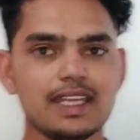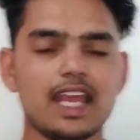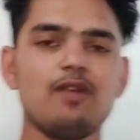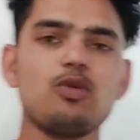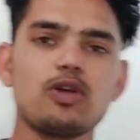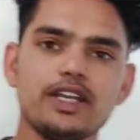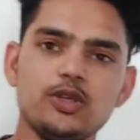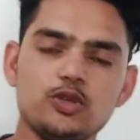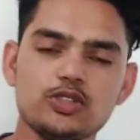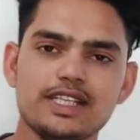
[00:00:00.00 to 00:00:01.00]
क्या वो कहीं
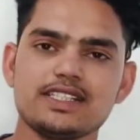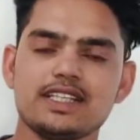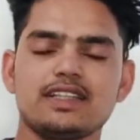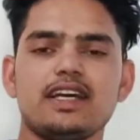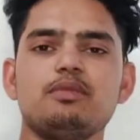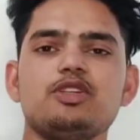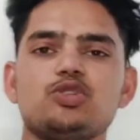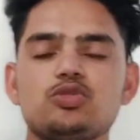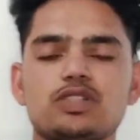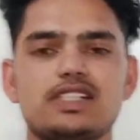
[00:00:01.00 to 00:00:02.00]
यूज़ ले सकता है मिस
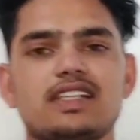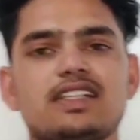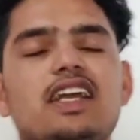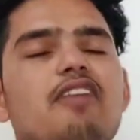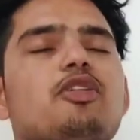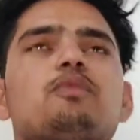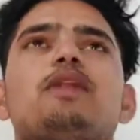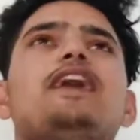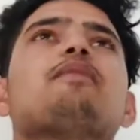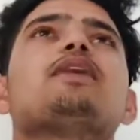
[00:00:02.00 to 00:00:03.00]
यूज़ कर सकता है या फिर
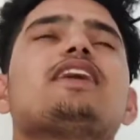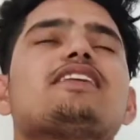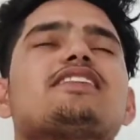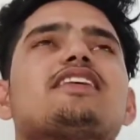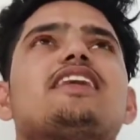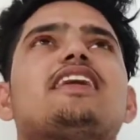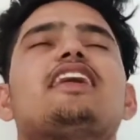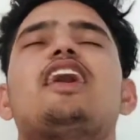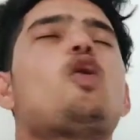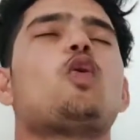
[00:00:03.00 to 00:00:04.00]
ब्लैक मेल कर सकता है
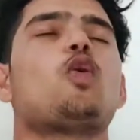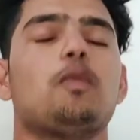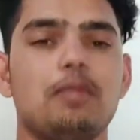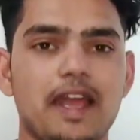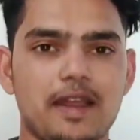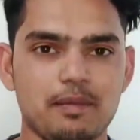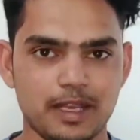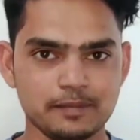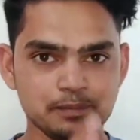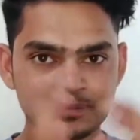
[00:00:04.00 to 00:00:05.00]
क्या ओहो ब्लैक
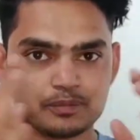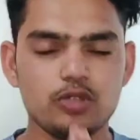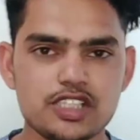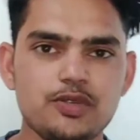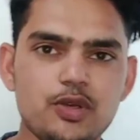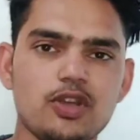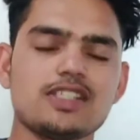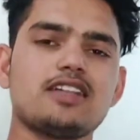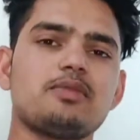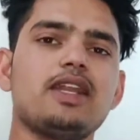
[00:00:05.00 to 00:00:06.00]
मेल इस वीडियो के
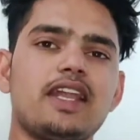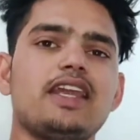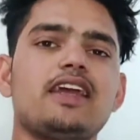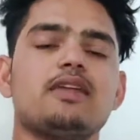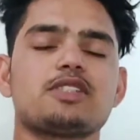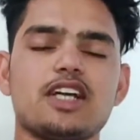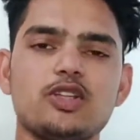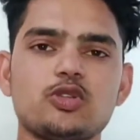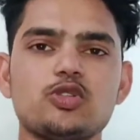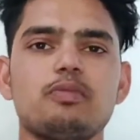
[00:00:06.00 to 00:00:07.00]
साथ बने रहिए नमस्कार
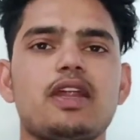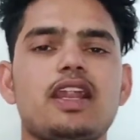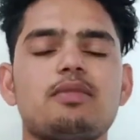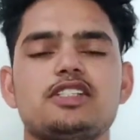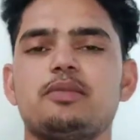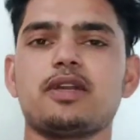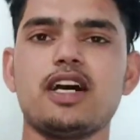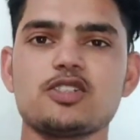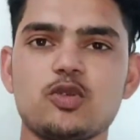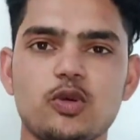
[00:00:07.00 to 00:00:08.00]
दोस्तों मेरा नाम है
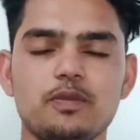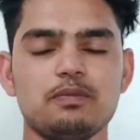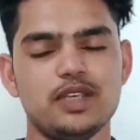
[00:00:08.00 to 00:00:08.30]
जयप्रकाश और